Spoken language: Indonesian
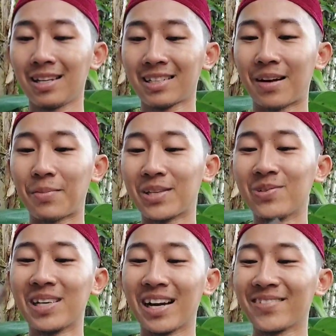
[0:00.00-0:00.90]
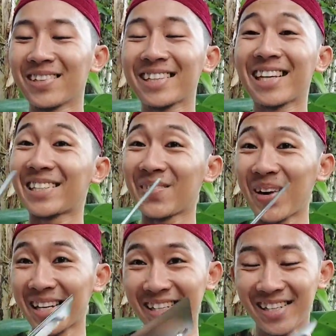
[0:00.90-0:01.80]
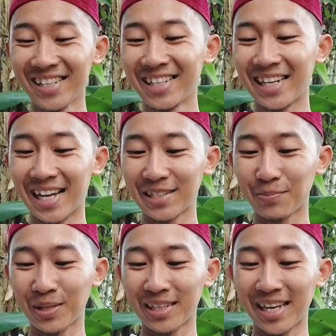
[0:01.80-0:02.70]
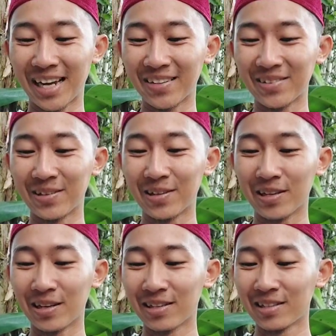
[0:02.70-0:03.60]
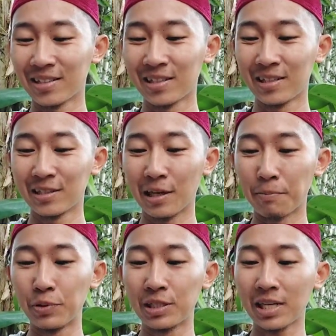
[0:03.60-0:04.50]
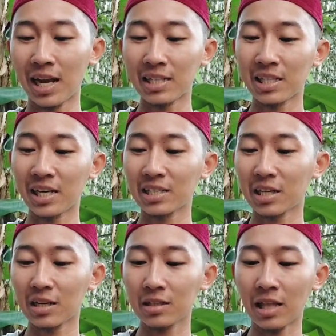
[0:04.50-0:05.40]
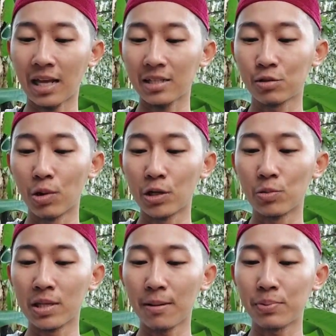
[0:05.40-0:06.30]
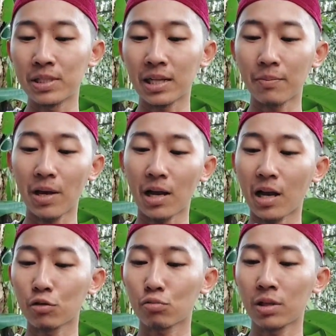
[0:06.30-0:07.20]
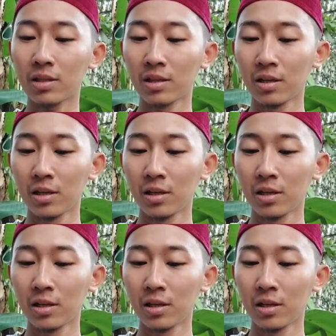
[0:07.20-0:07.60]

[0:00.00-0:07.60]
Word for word: sama juga untuk ketajaman nggak seperti yang anu dulu ya ya bisa slice kertas dua-duanya bisa tapi agak sulit